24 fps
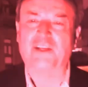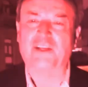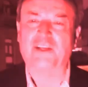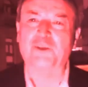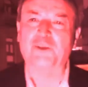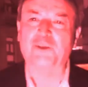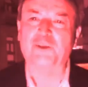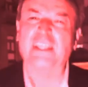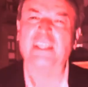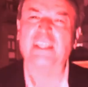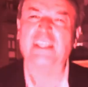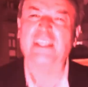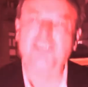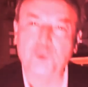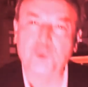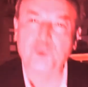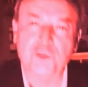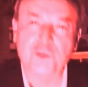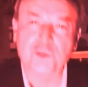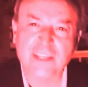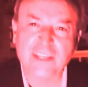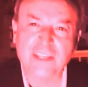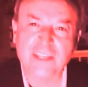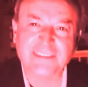y
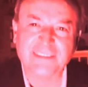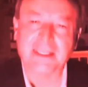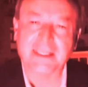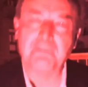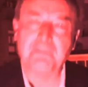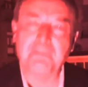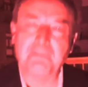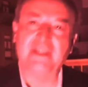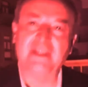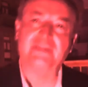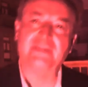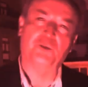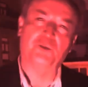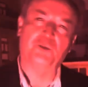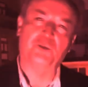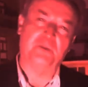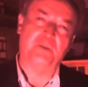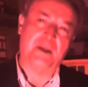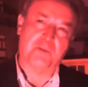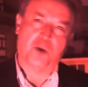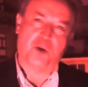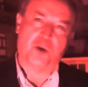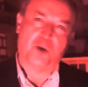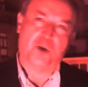entusiastamente un
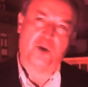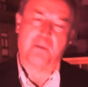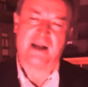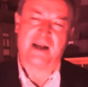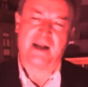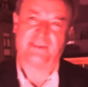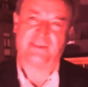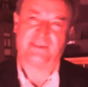miembro más